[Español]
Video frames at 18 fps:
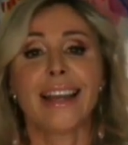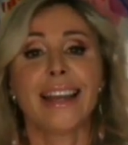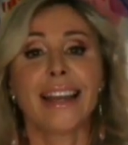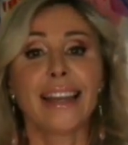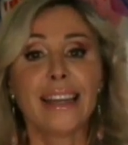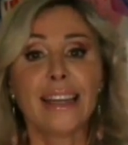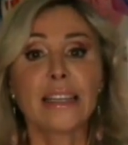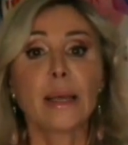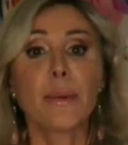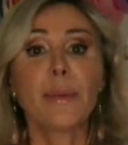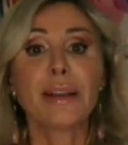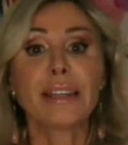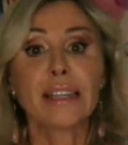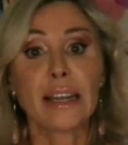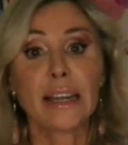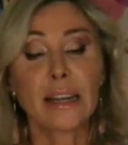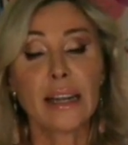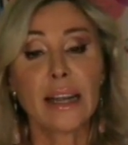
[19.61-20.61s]
En esta
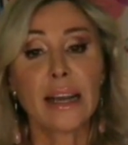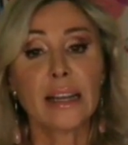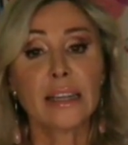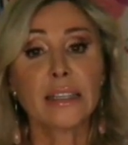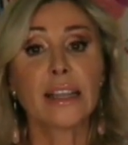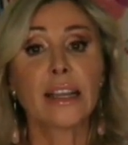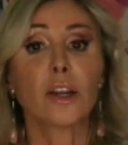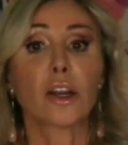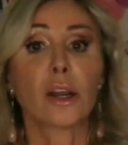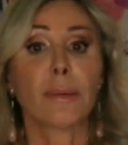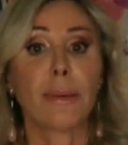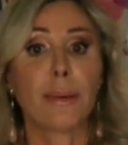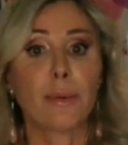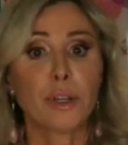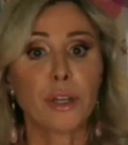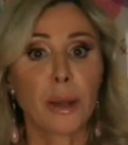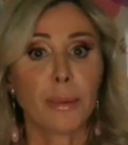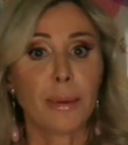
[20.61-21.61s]
masterclass de lo que
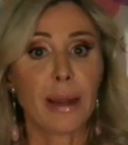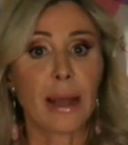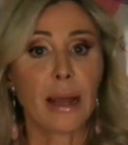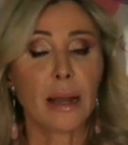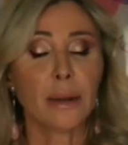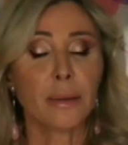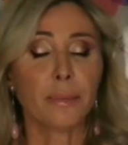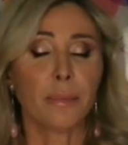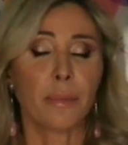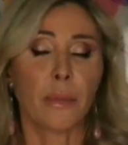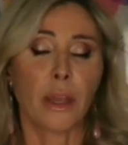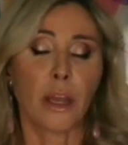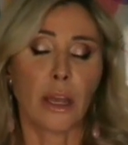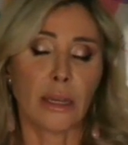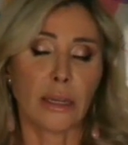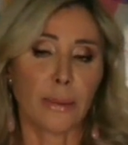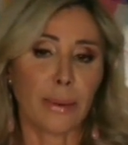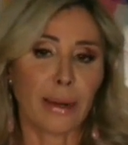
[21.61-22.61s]
vamos a hablar
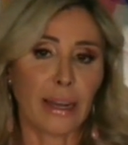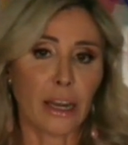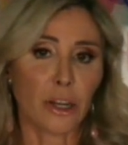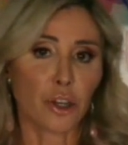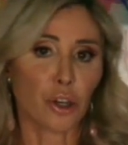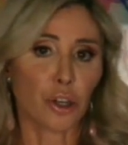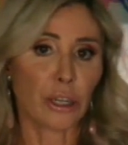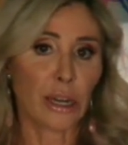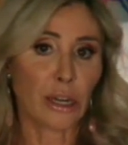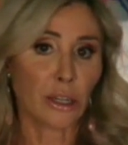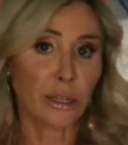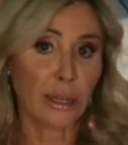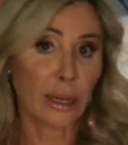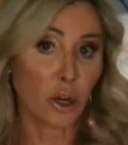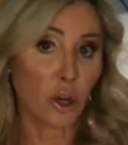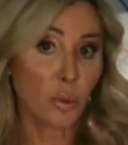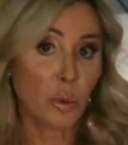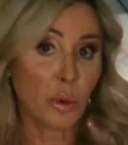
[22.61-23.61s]
es de varias cosas,
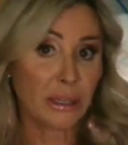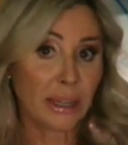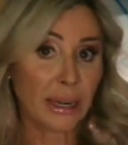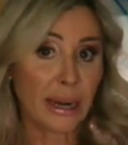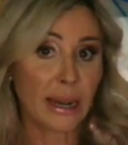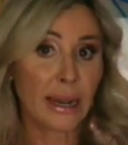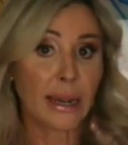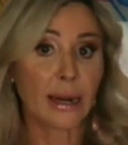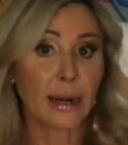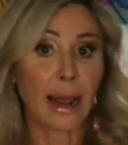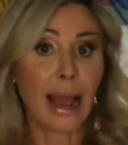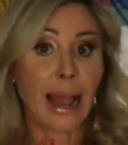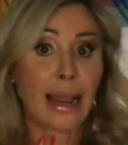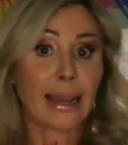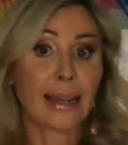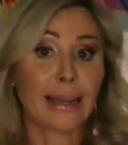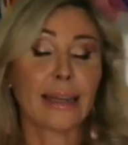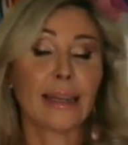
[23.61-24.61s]
de cómo atraer
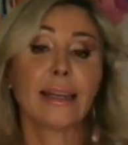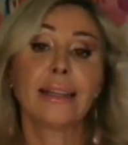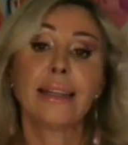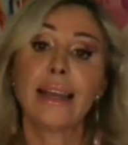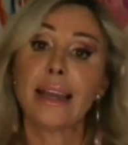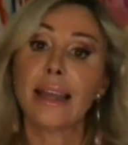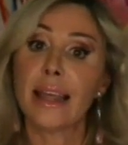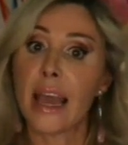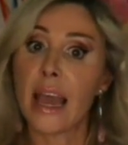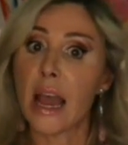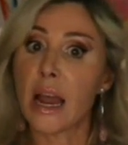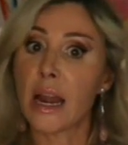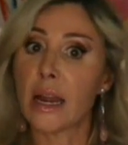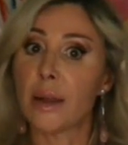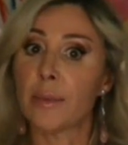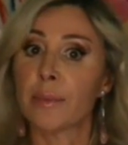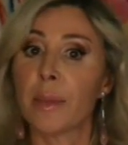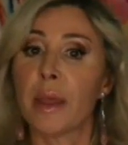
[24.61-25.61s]
al cliente
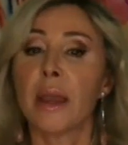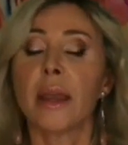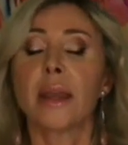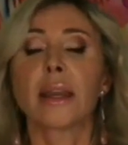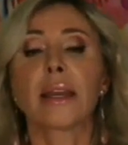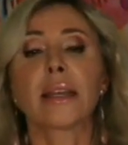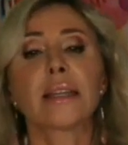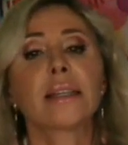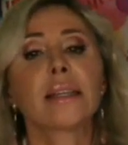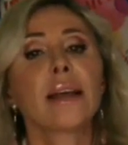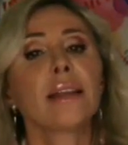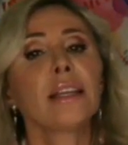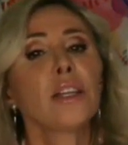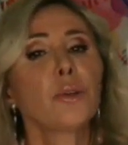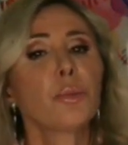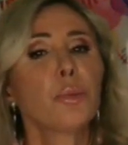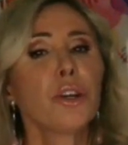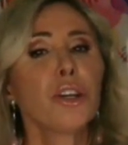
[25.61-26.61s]
ideal que está
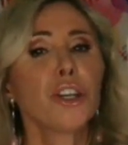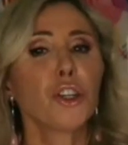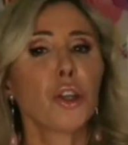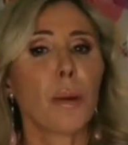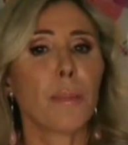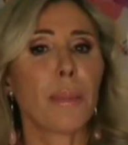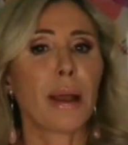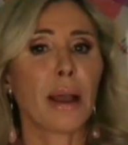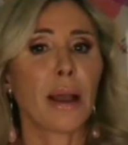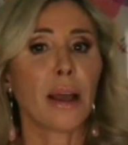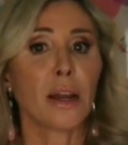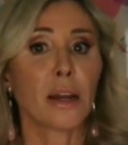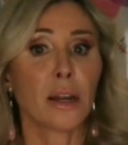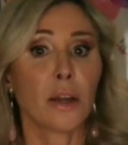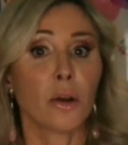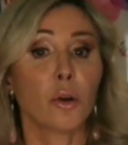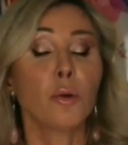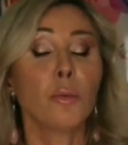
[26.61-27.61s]
dispuesto a
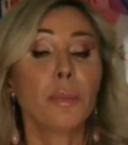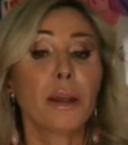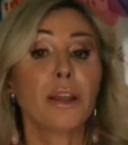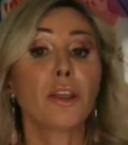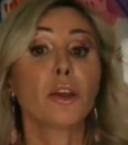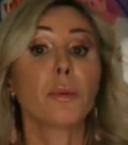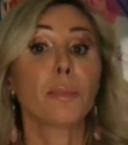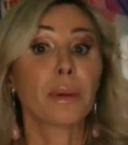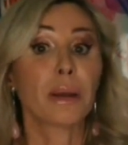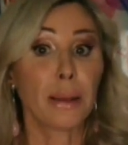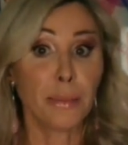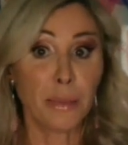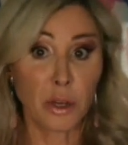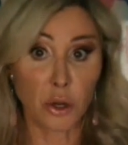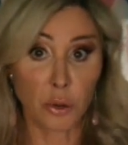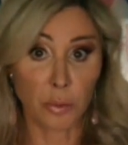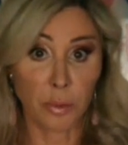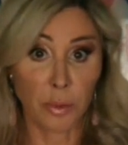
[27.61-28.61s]
pagar un precio
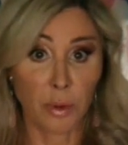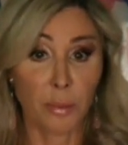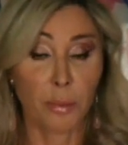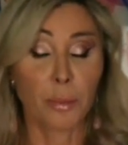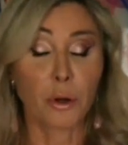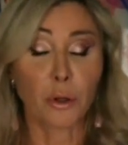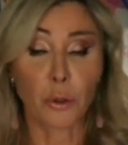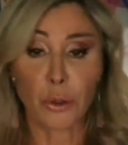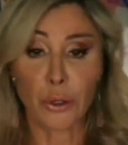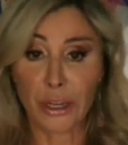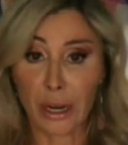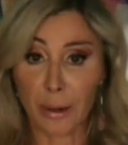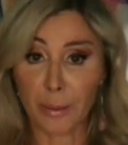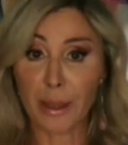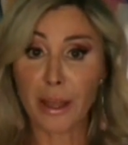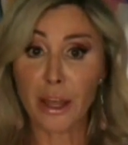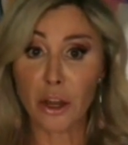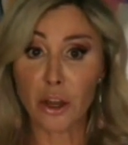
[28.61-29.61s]
premium por tus
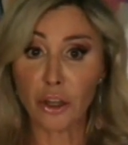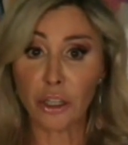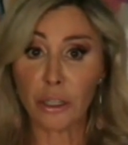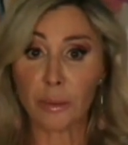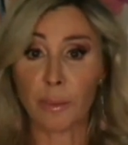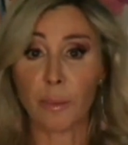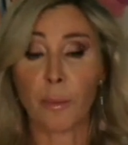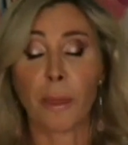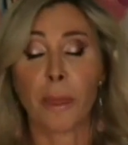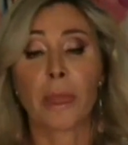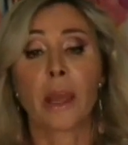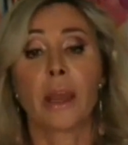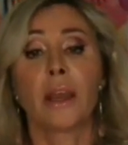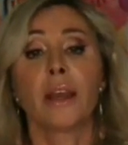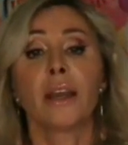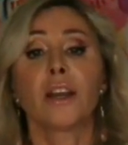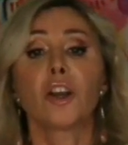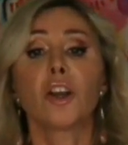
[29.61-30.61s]
servicios
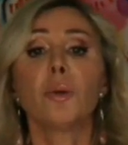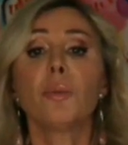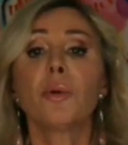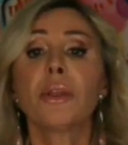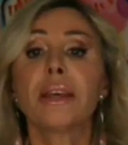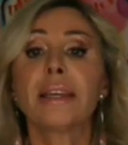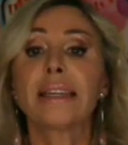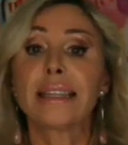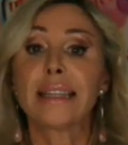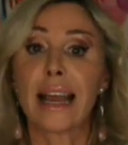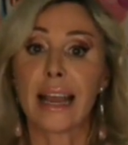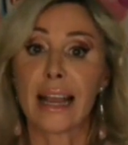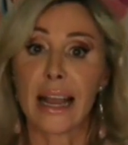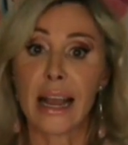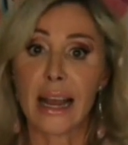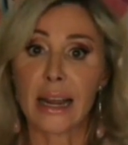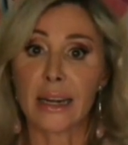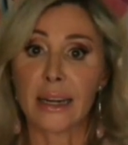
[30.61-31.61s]
cómo
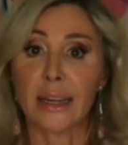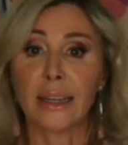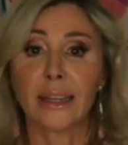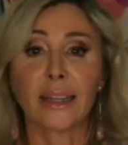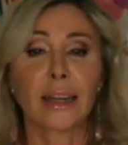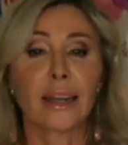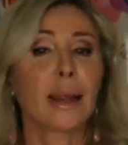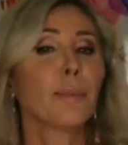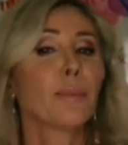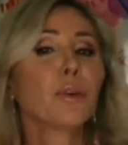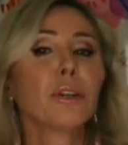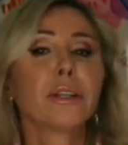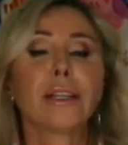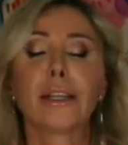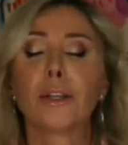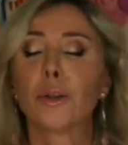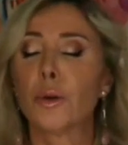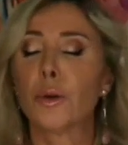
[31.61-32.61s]
destacar entre la
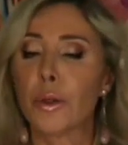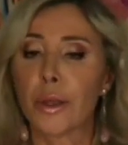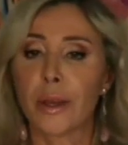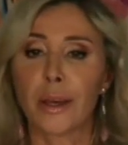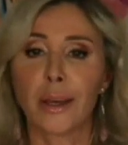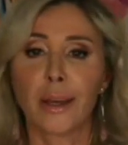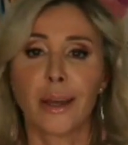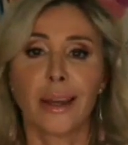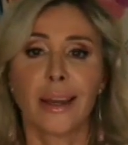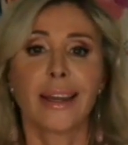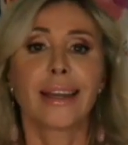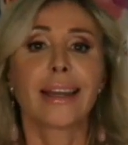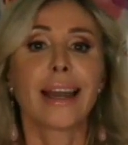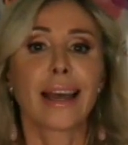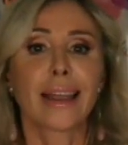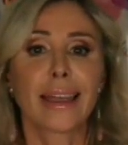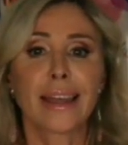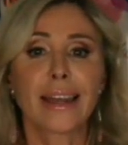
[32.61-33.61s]
multitud
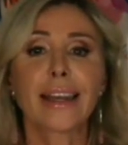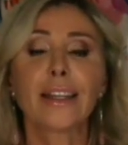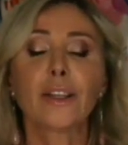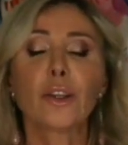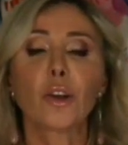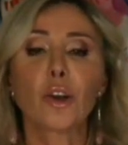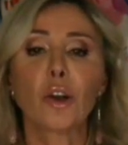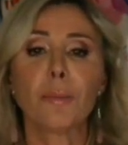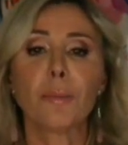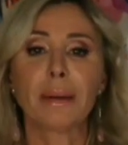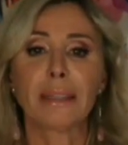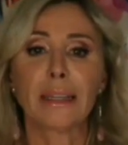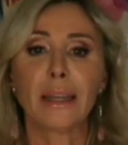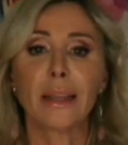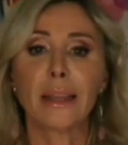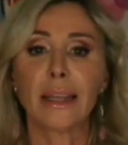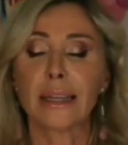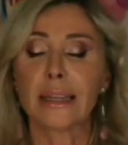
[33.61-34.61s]
y hacer que tu
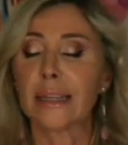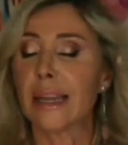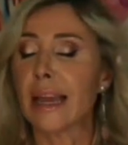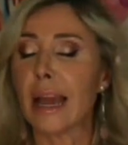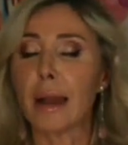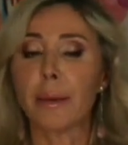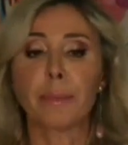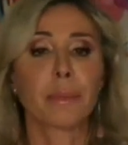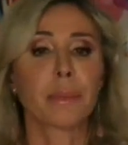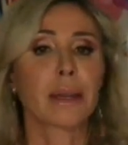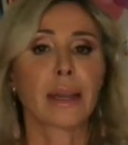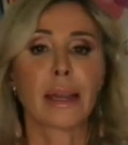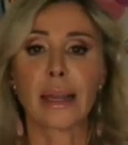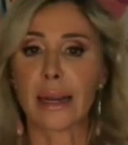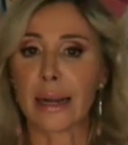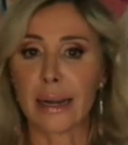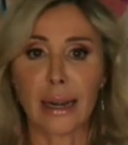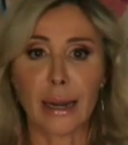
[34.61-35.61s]
competencia sea
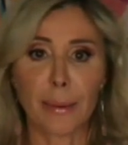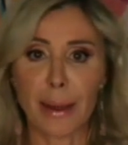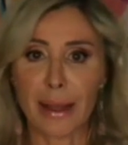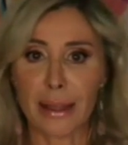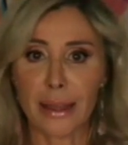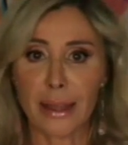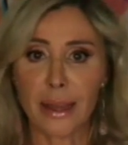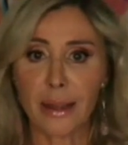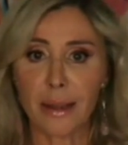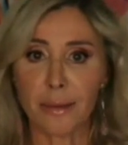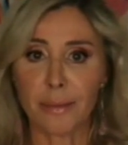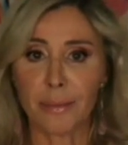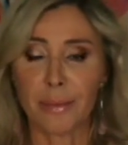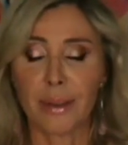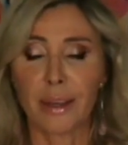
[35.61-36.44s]
irrelevante,